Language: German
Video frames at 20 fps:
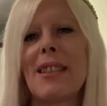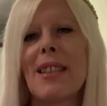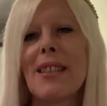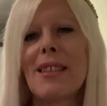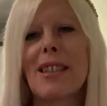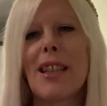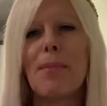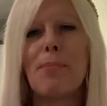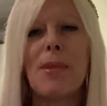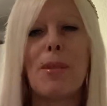
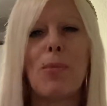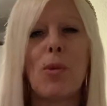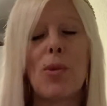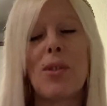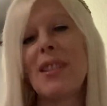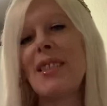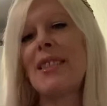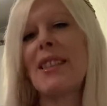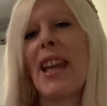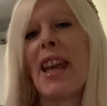Es gibt ihm nur
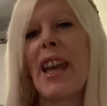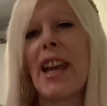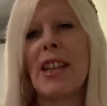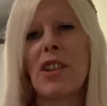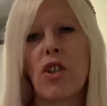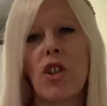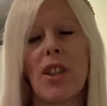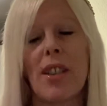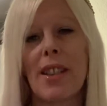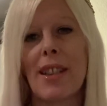diese
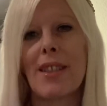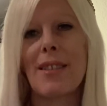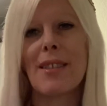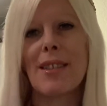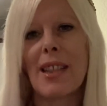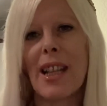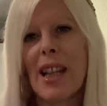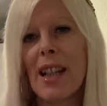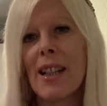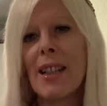Edginess,
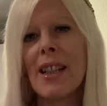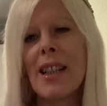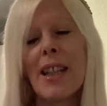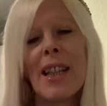ja.